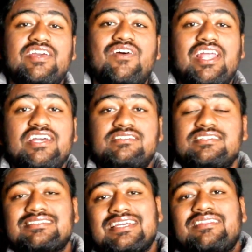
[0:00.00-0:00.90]
आने वाला है
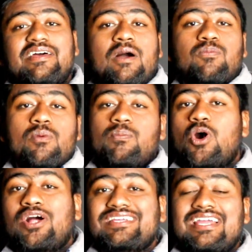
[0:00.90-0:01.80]
जिसके अंदर आपको
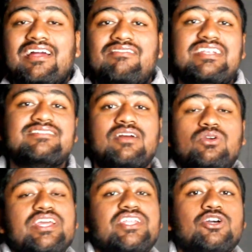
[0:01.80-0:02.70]
बहुत ही हैवी
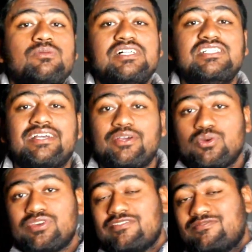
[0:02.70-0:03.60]
डिस्काउंट देखने को मिल जाएगा
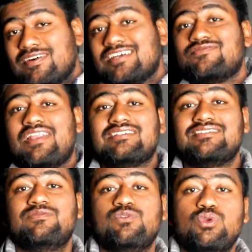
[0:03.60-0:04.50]
क्योंकि फर्स्ट
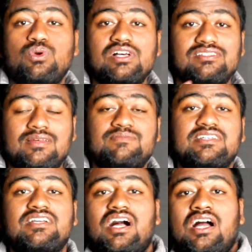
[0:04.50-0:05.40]
फ्लैगशिप फोन होगा
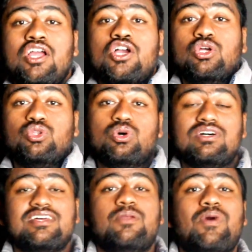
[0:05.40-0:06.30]
सैमसंग का
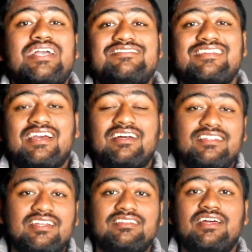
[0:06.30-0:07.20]
2022 के
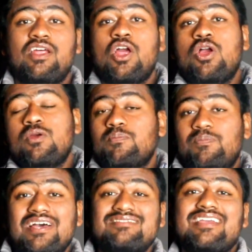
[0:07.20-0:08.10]
अंदर अंदर
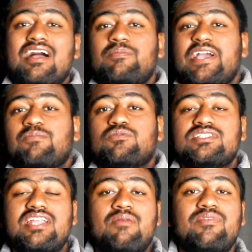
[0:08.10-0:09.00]
प्लस यहाँ पे आपको
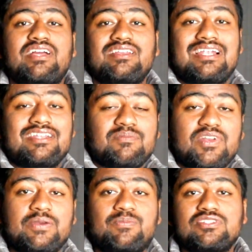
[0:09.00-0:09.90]
स्नैपड्रैगन का ट्रिपल
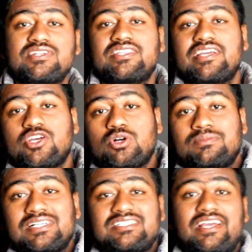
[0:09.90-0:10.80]
एट प्रोसेसर देखने को
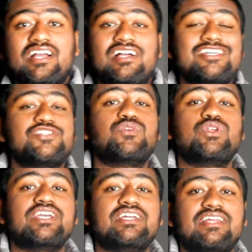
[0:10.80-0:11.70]
मिल जाएगा इस
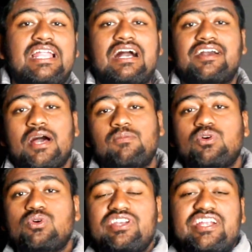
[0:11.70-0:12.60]
फोन के अंदर अगर आप
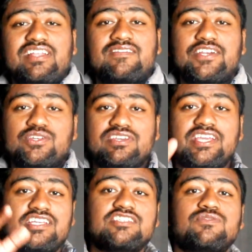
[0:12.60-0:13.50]
लोगों को डिटेल वीडियो
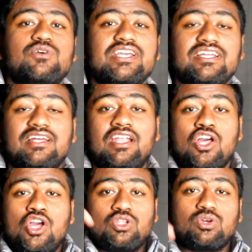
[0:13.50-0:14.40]
चाहिए इस फोन के अंदर
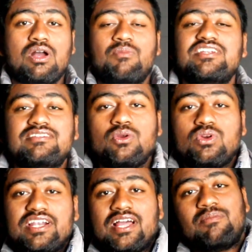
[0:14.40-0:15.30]
तो कमेंट जरूर
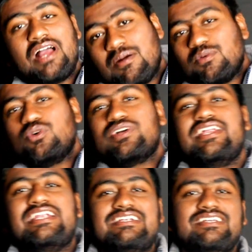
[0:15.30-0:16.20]
करना मैं आप लोगों के
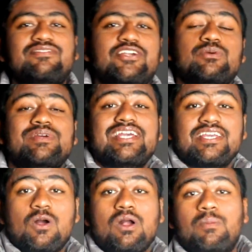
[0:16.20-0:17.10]
लिए डिटेल वीडियो भी
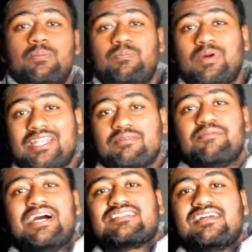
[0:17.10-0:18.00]
लेके आऊंगा बट अभी
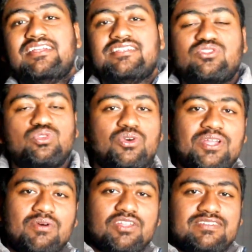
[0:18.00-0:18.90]
बात कर लेते हैं
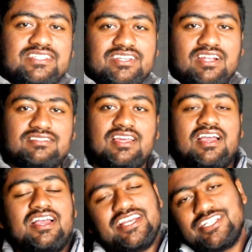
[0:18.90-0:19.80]
थोड़ी बहुत फीचर्स
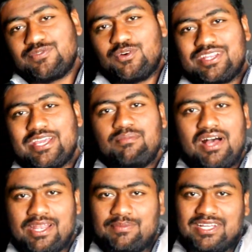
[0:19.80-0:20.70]
इस फोन के
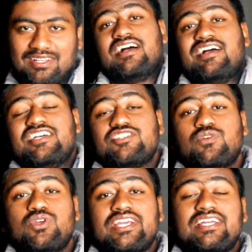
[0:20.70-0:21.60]
बारे में इस
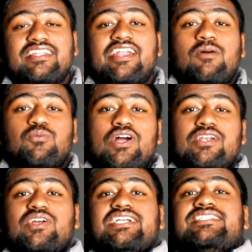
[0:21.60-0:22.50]
फोन के अंदर आपको
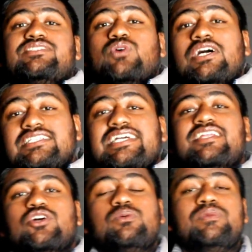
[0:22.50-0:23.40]
एंड्रॉइड ट्वेल्व
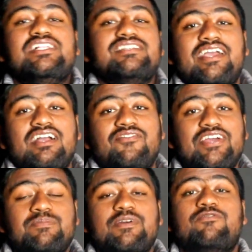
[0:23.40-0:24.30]
देखने को मिल जाएगा
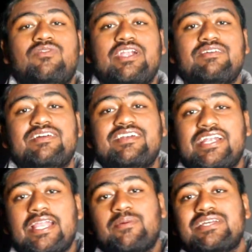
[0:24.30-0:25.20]
वहीं पे फोर्टी फाइव
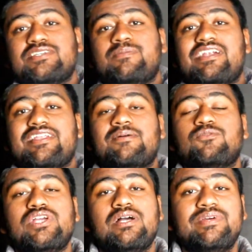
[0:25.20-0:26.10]
हंड्रेड एम एच की बैटरी
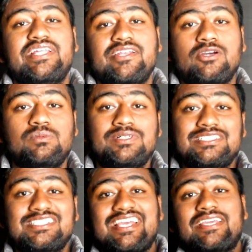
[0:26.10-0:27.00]
आपको यहाँ पे देखने को
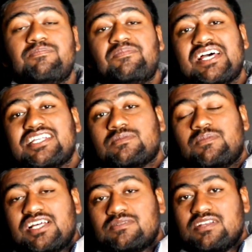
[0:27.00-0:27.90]
मिल जाएगी प्लस
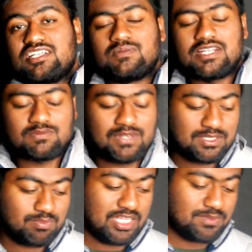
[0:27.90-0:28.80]
प्लस प्लस प्लस
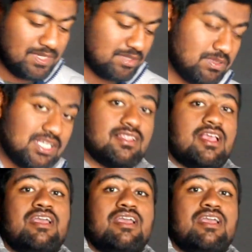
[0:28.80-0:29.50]
प्लस प्लस प्लस प्लस